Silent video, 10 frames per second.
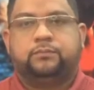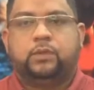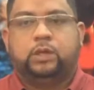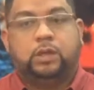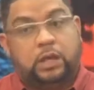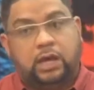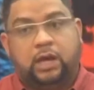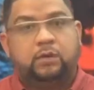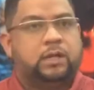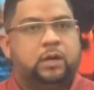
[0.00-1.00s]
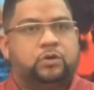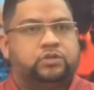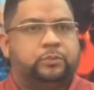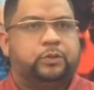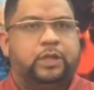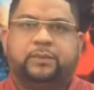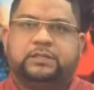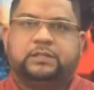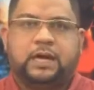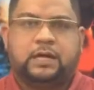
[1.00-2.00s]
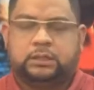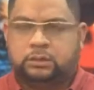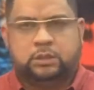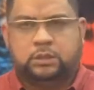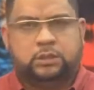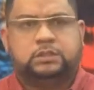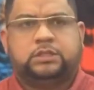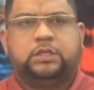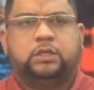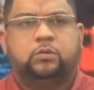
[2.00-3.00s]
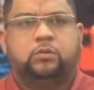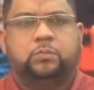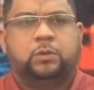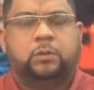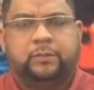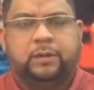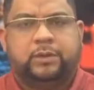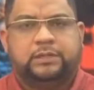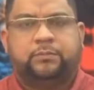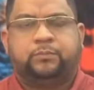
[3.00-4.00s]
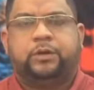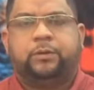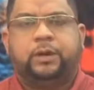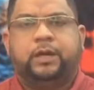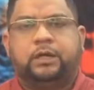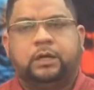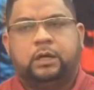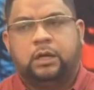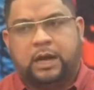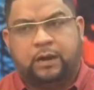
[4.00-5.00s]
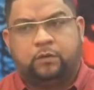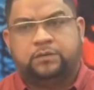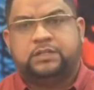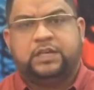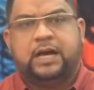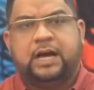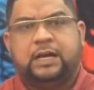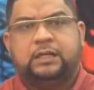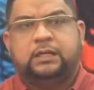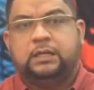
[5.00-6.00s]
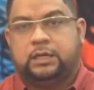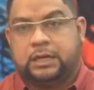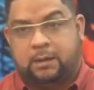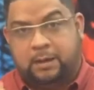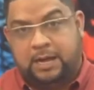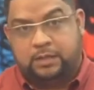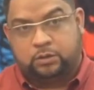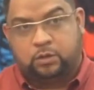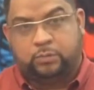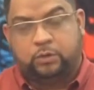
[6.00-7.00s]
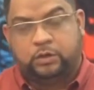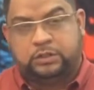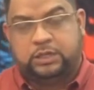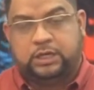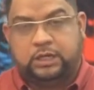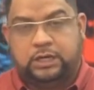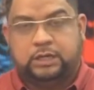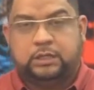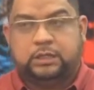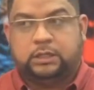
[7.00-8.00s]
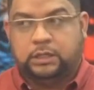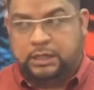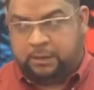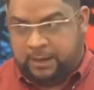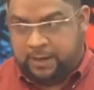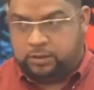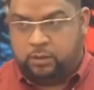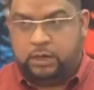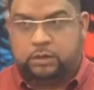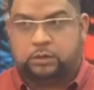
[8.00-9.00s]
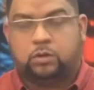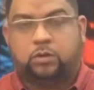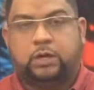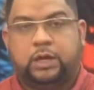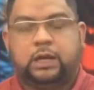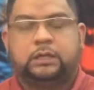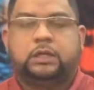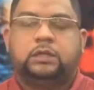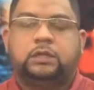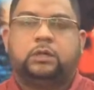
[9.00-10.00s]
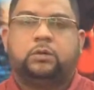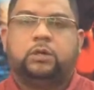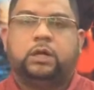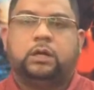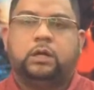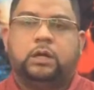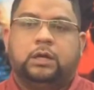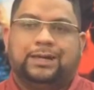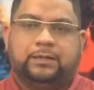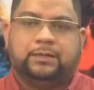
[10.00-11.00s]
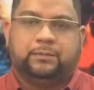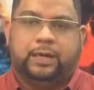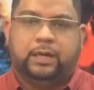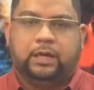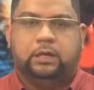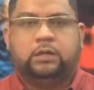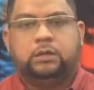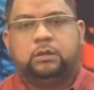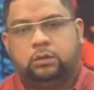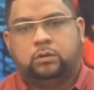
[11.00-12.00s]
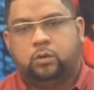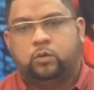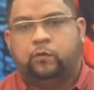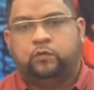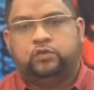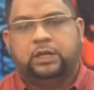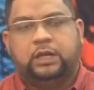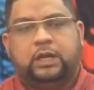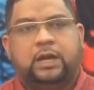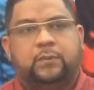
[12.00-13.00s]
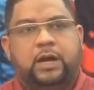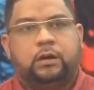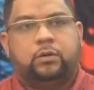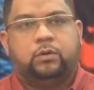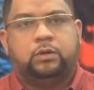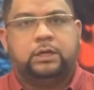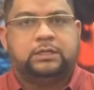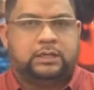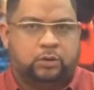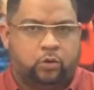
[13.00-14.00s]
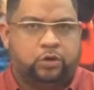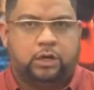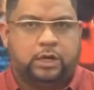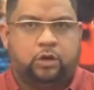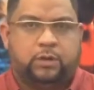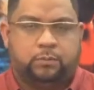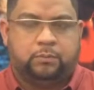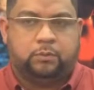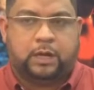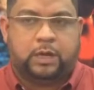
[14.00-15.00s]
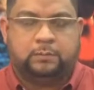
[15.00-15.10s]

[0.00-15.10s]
Y en el video se puede apreciar sin ningún problema, se puede ver al oficial grabando al policía, grabando al coronel, al teniente coronel, que se ve con un fusil en la mano y se oye que lo manipula.